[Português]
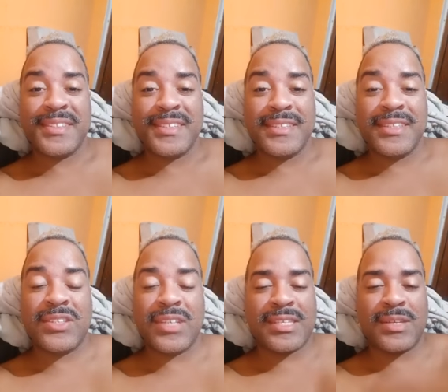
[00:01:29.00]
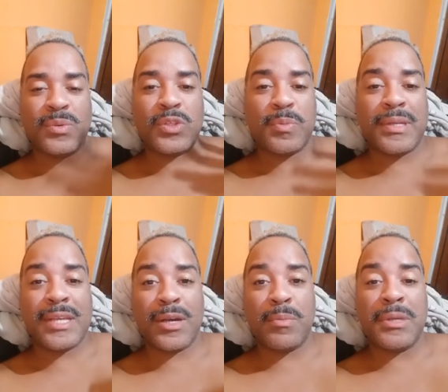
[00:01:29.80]
deixar essa noite
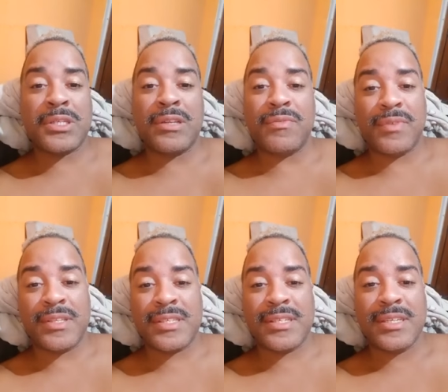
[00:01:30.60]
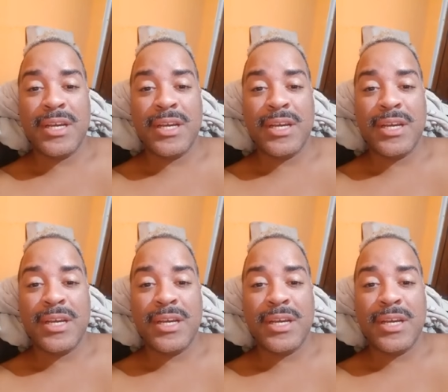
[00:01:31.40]
passar com mais leveza,